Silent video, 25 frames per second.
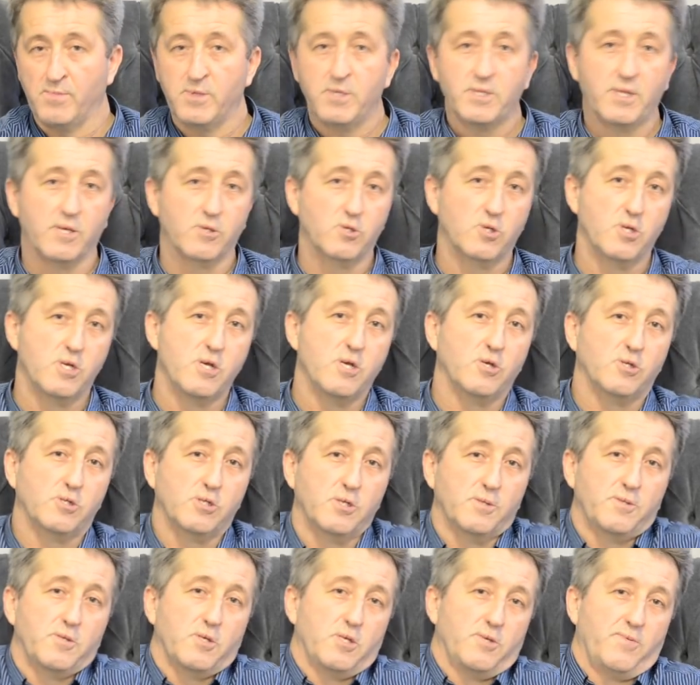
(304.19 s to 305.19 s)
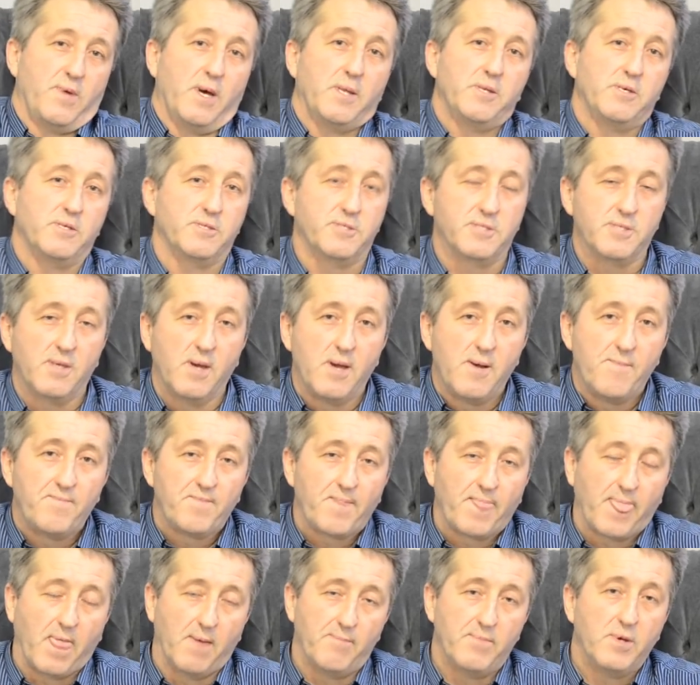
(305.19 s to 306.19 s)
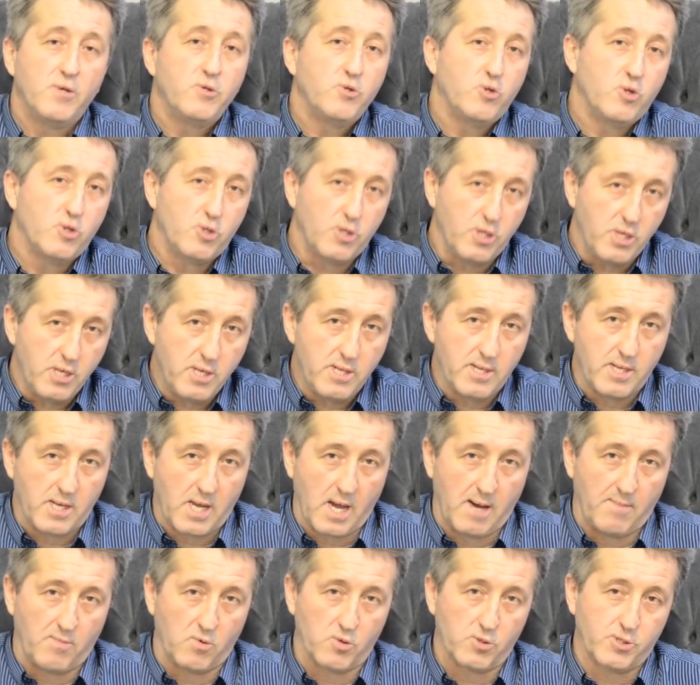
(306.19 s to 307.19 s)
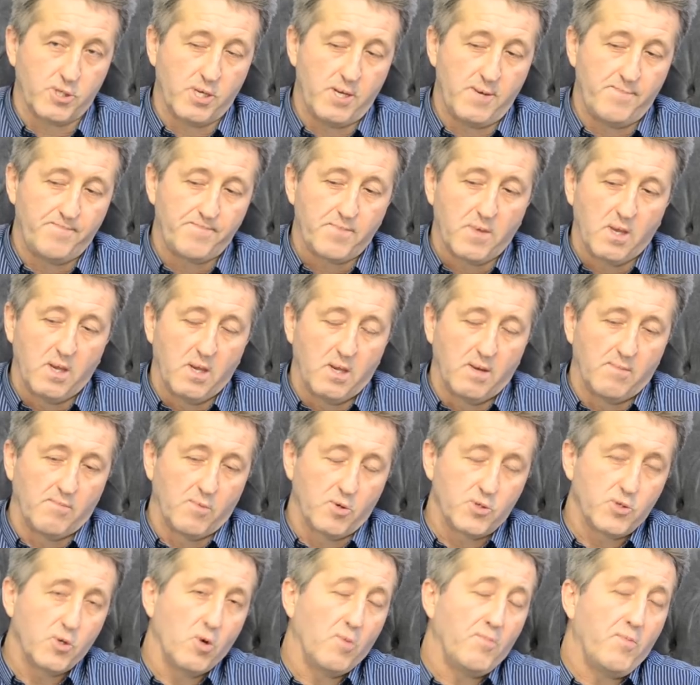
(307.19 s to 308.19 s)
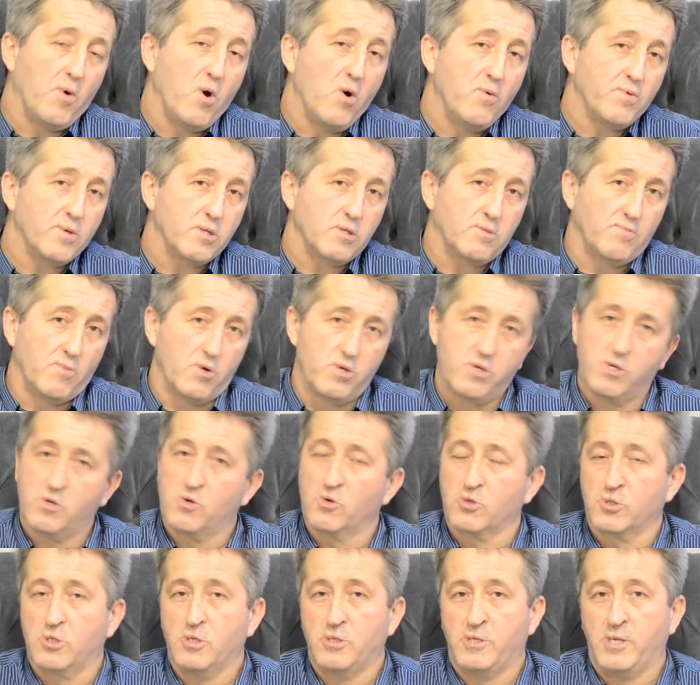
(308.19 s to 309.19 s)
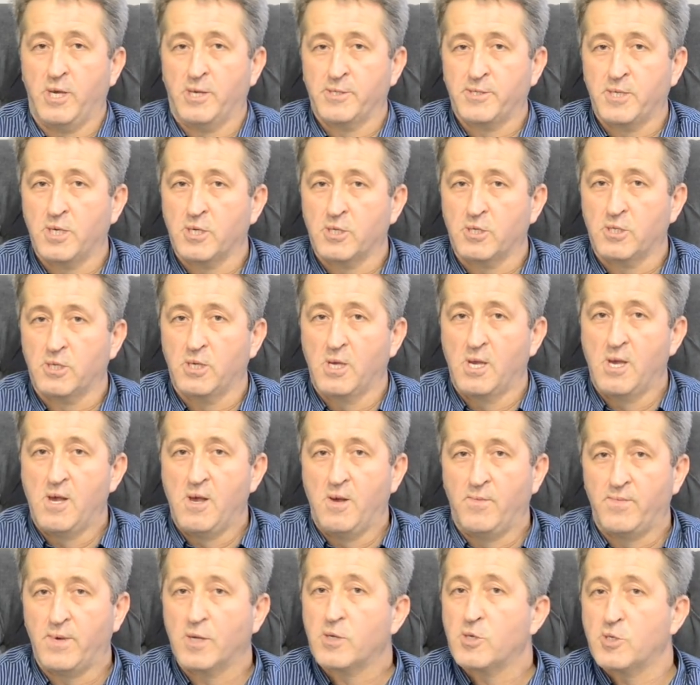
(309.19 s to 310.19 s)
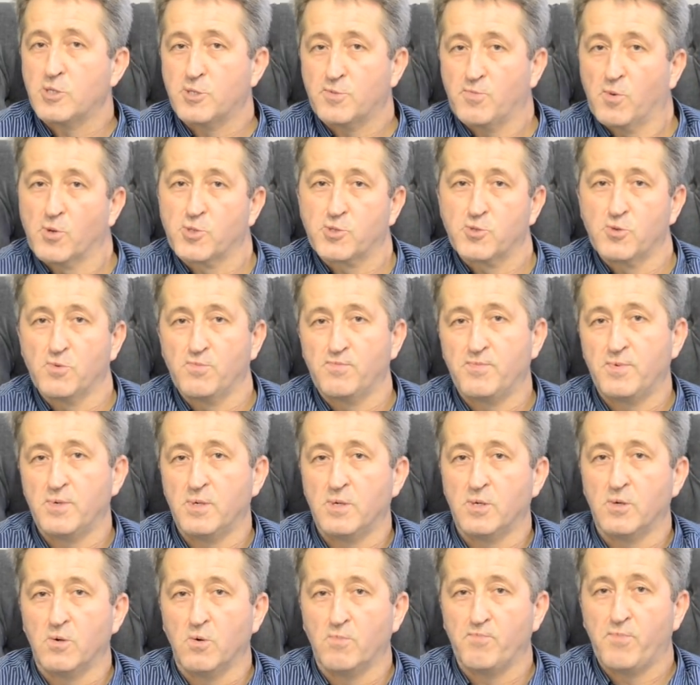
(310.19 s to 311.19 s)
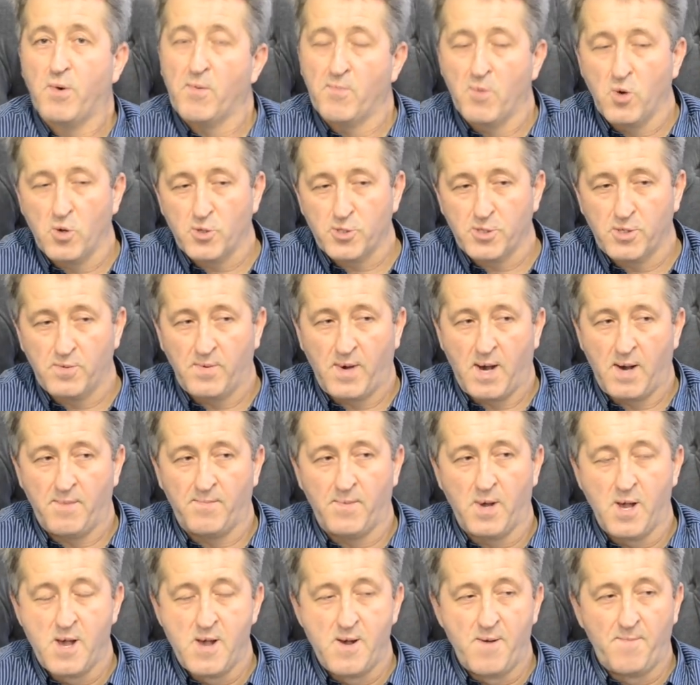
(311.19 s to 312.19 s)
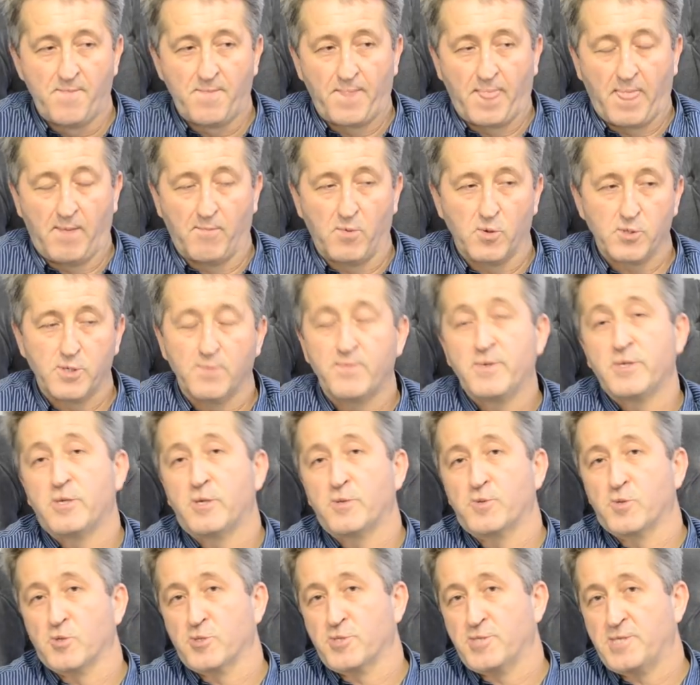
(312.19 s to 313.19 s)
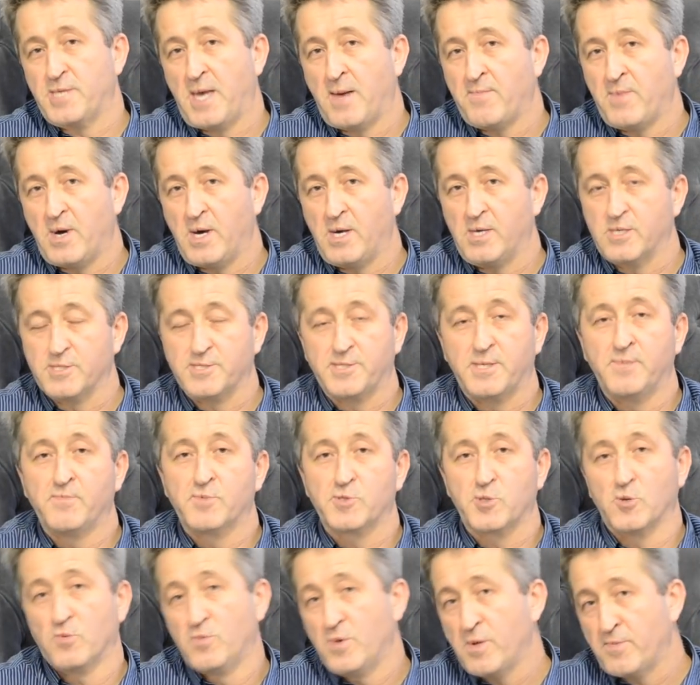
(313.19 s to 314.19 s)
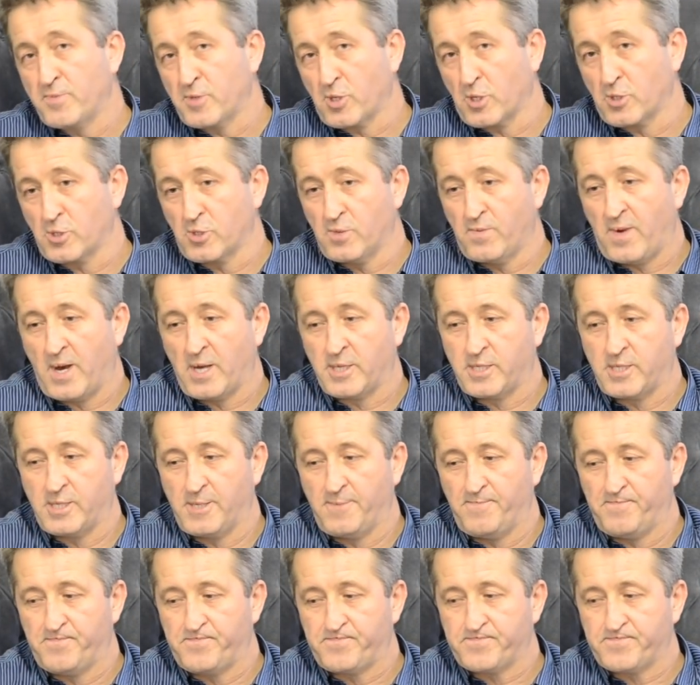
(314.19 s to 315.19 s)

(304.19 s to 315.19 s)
Myślę, że jeszcze tych świadectw będzie kilka. Może, może opowieść mojego życia też w jakiś sposób y, pomoże Wam, może będzie tożsama z tym, co Wy przeżywacie.